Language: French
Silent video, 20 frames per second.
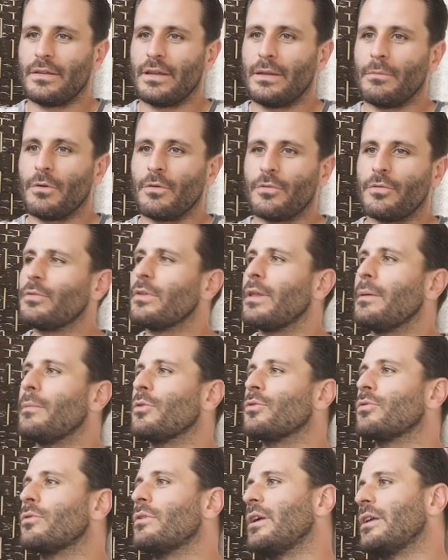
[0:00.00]
éléments
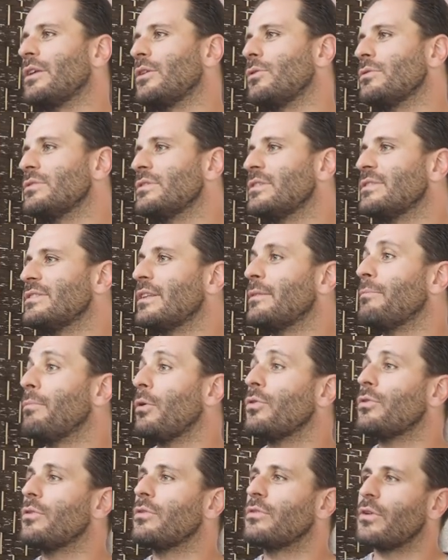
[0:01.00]
fondamentaux de l'aïkido, c'est cette
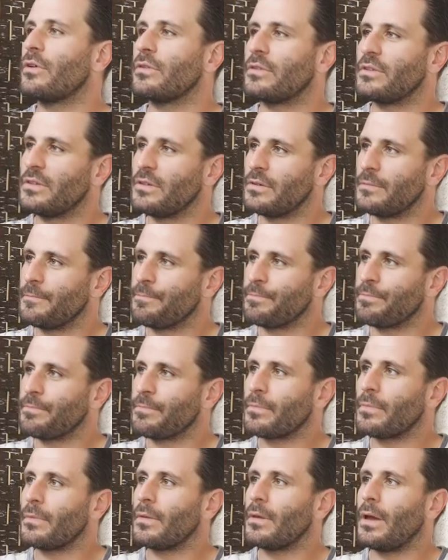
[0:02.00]
porte de sortie.
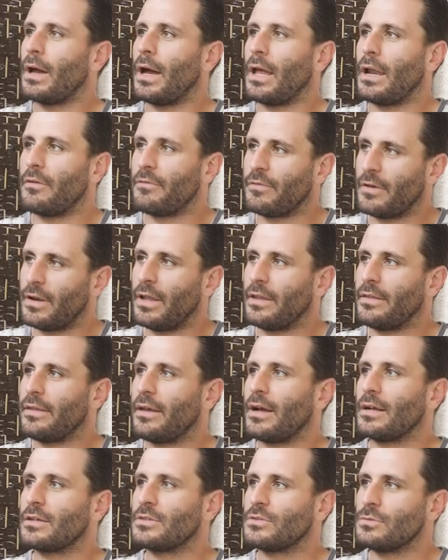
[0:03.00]
À la fin de
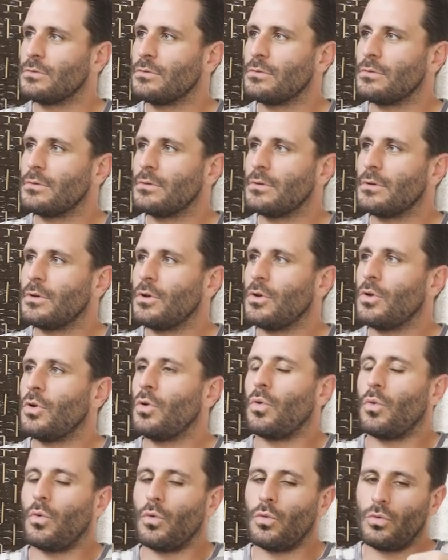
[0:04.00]
l'interaction,
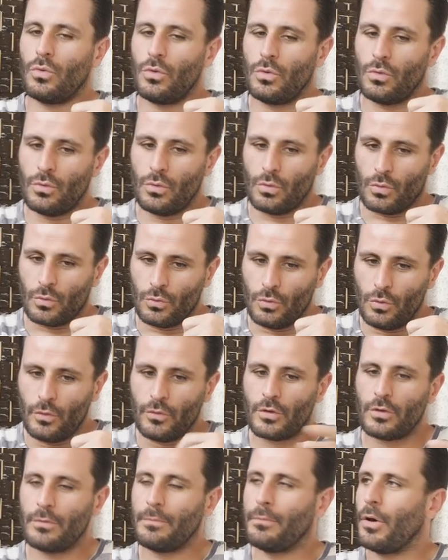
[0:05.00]
on,
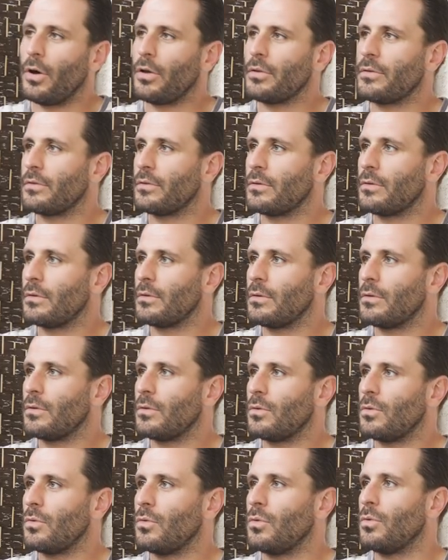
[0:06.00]
ouvre une porte
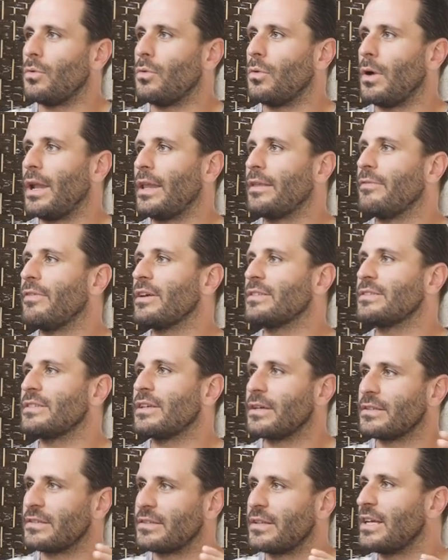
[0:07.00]
à
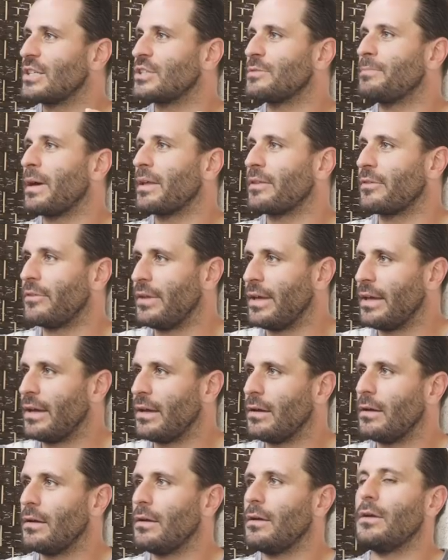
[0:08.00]
l'adversaire slash
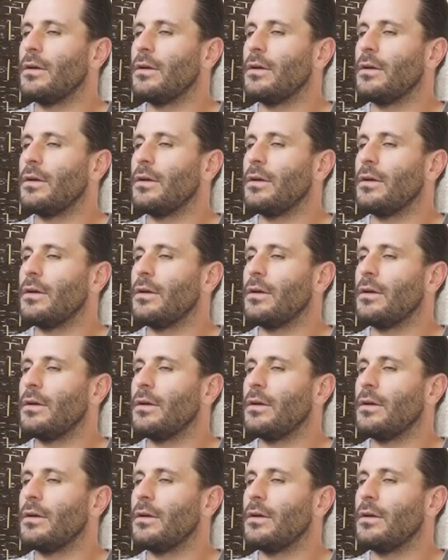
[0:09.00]
partenaire